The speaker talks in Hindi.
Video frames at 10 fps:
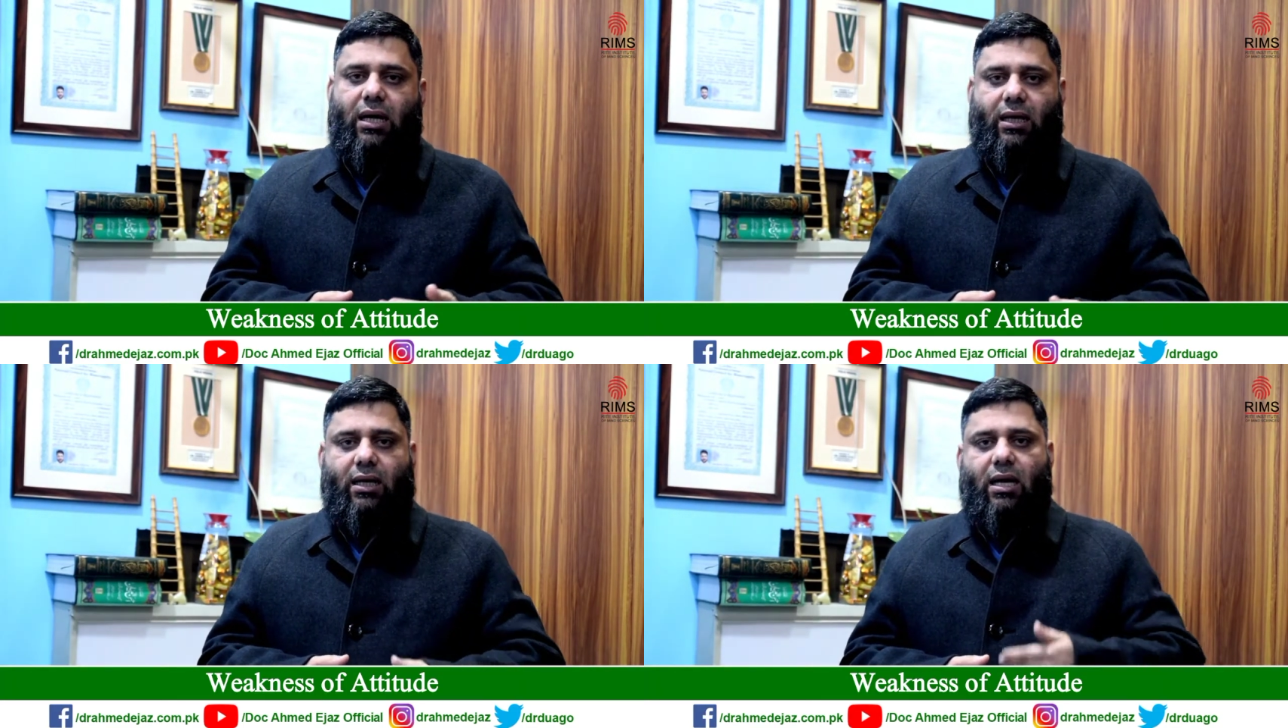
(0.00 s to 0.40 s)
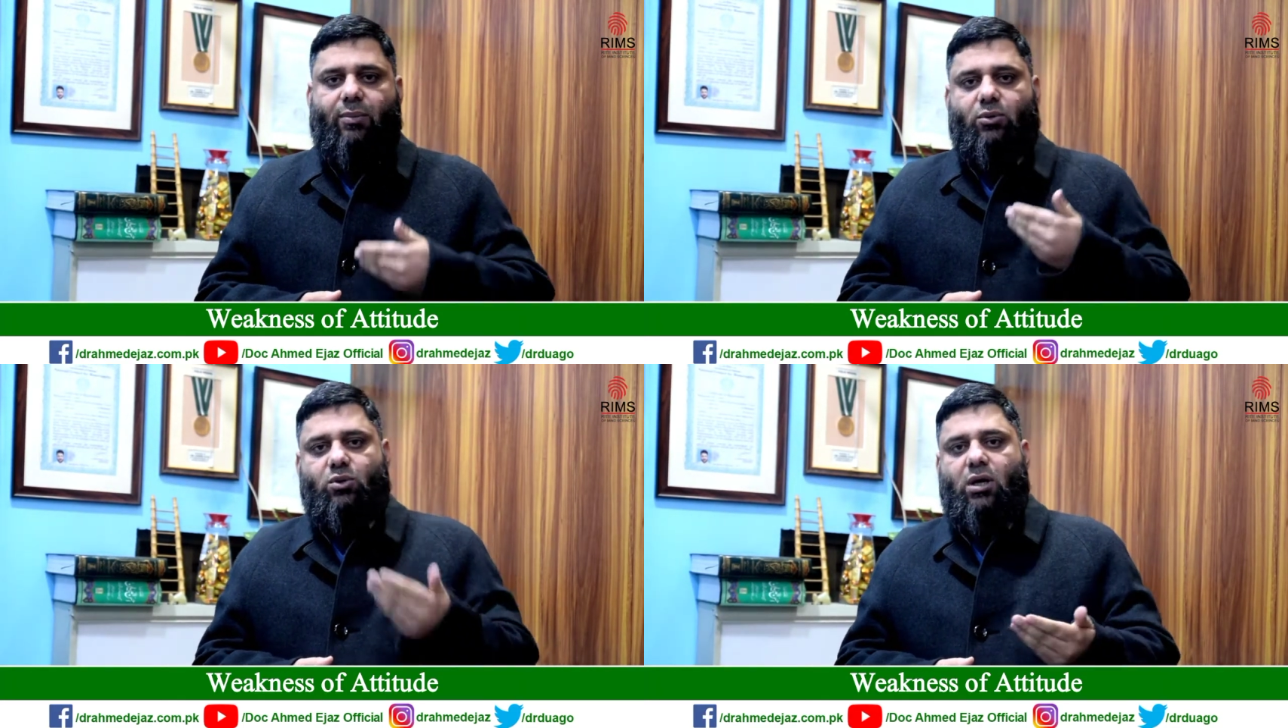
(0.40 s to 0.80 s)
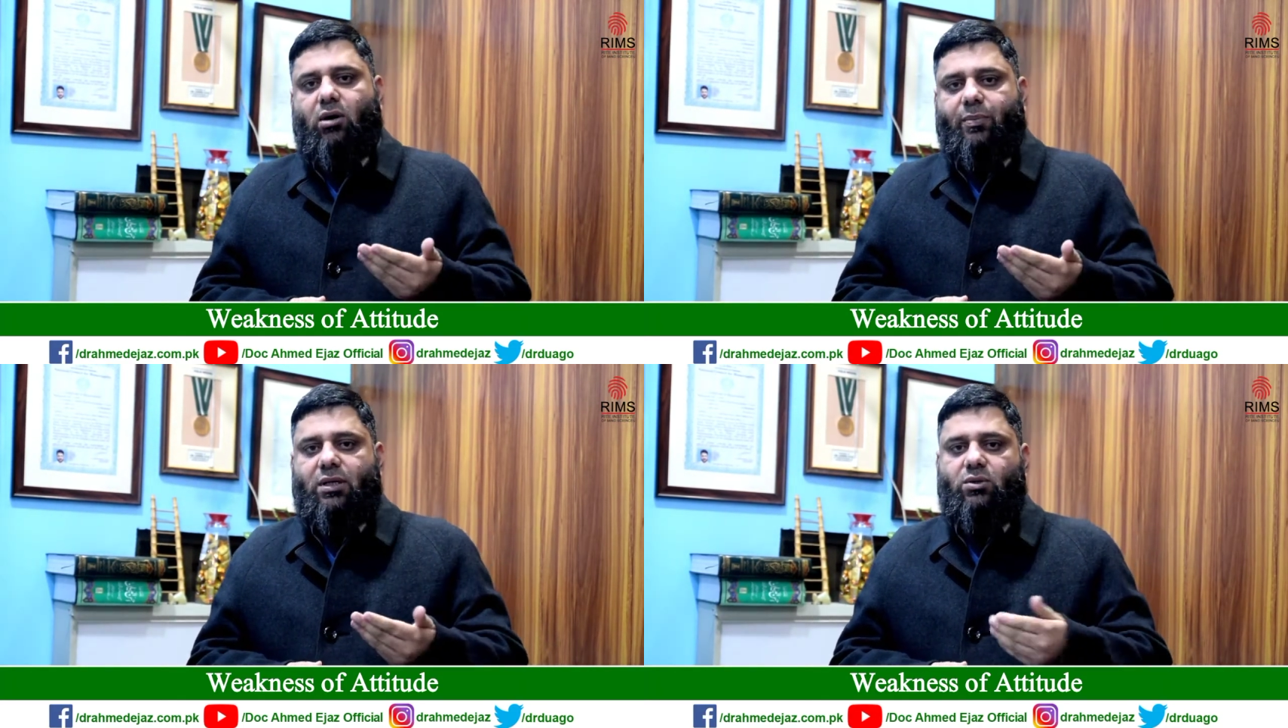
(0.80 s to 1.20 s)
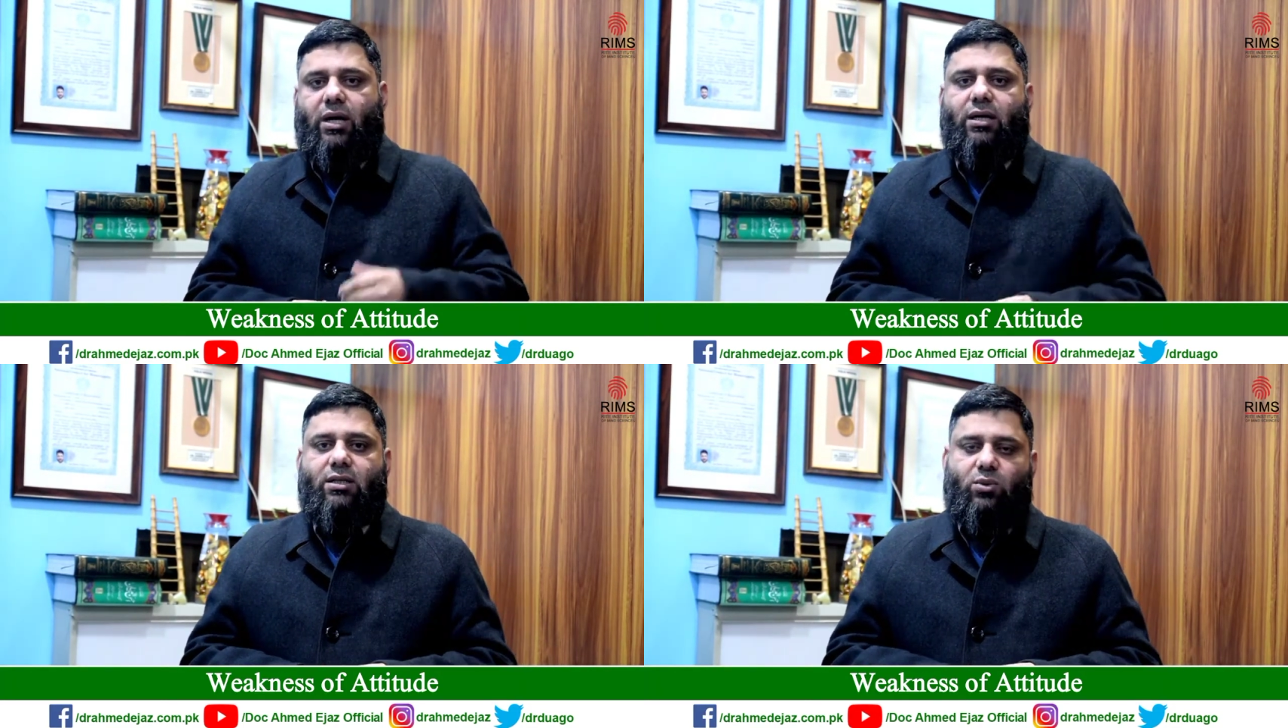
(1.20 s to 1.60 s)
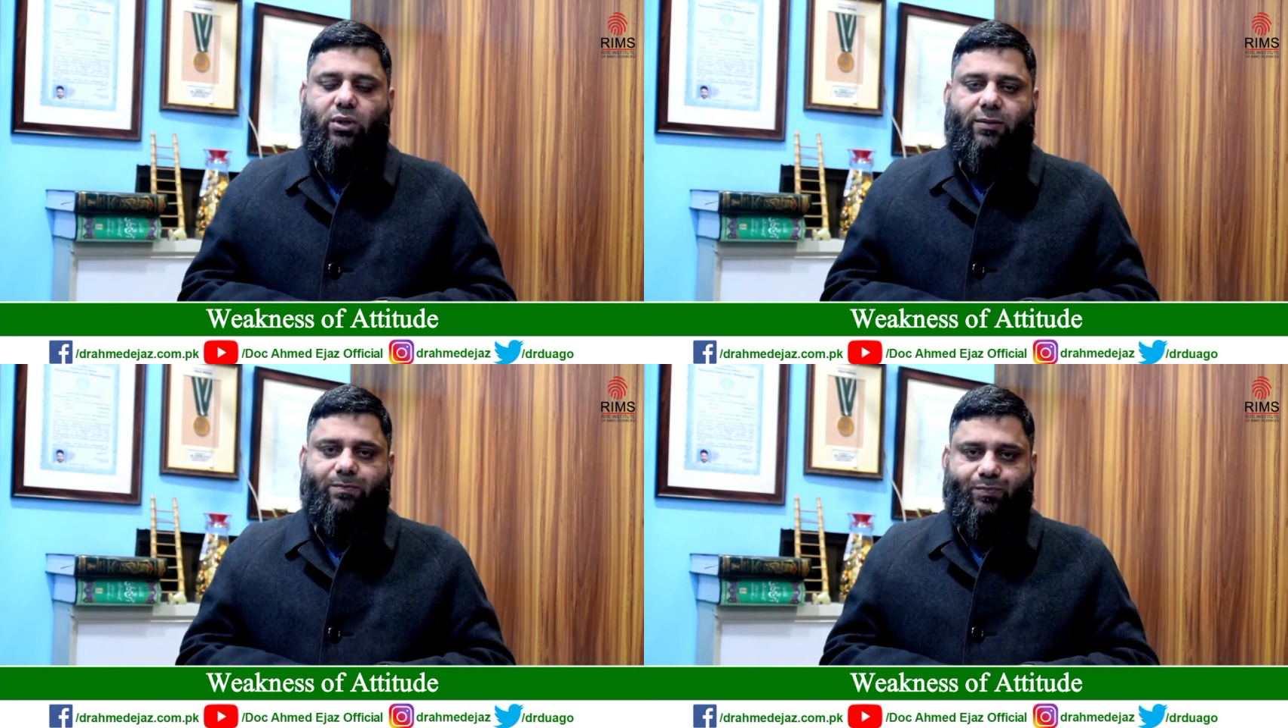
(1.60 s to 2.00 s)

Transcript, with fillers: कि आपको जो है अपने जो एटीट्यूड है